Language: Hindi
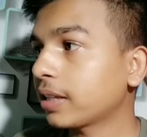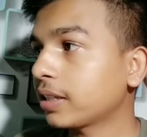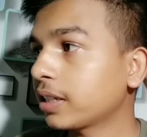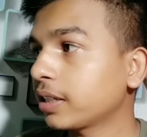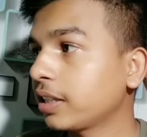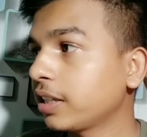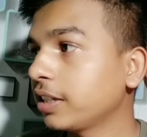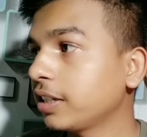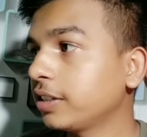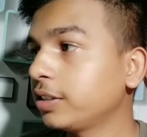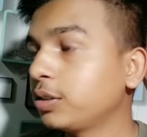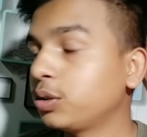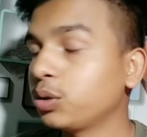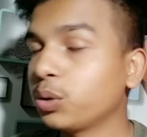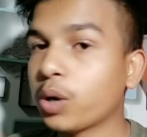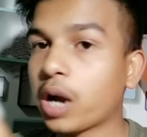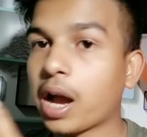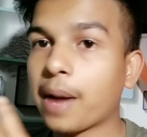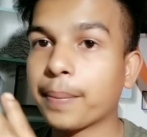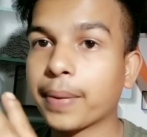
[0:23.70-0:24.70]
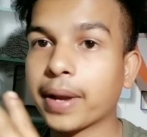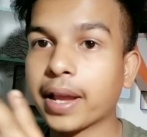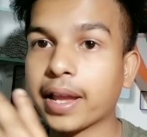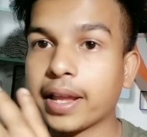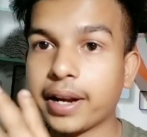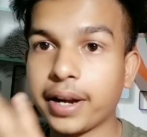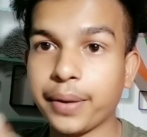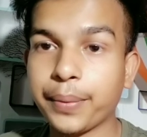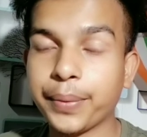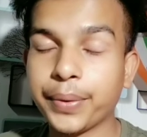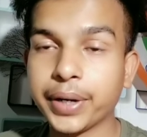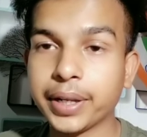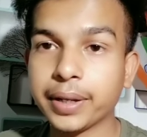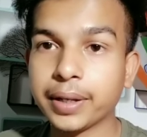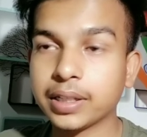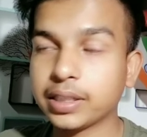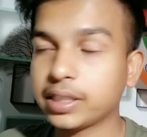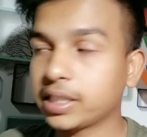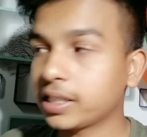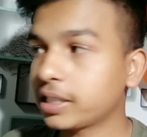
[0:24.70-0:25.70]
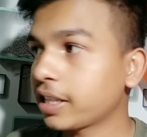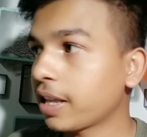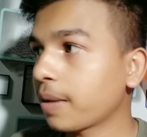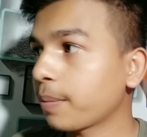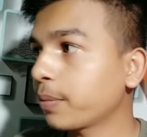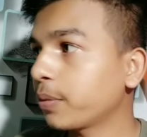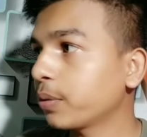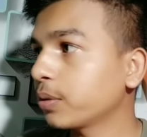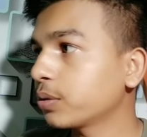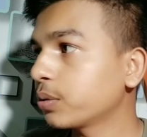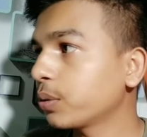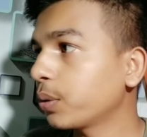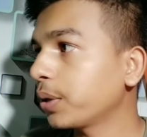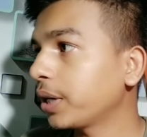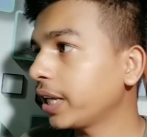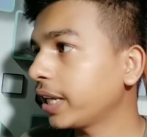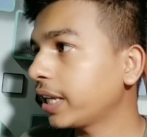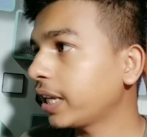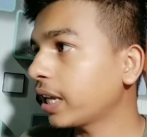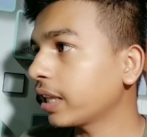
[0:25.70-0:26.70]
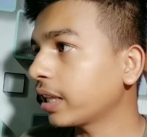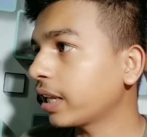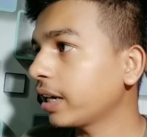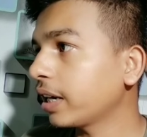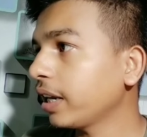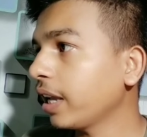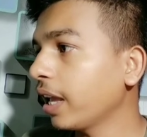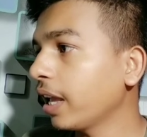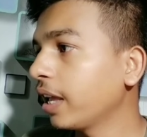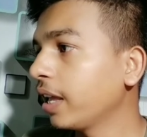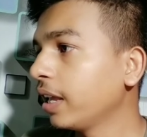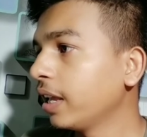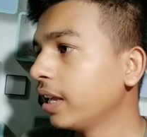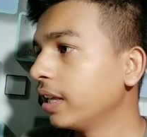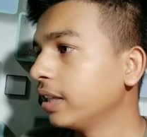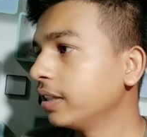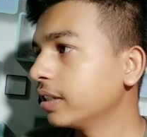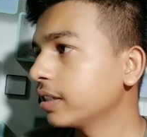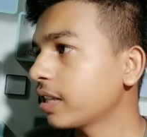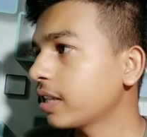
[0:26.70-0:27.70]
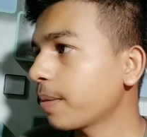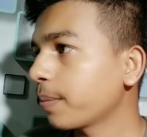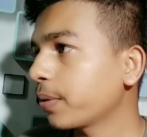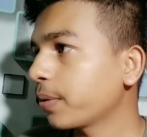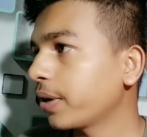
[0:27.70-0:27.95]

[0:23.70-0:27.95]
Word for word: में आ जाते जो आपका रेवेन्यू जैसे आपको शो नहीं किया था ठीक है जैसे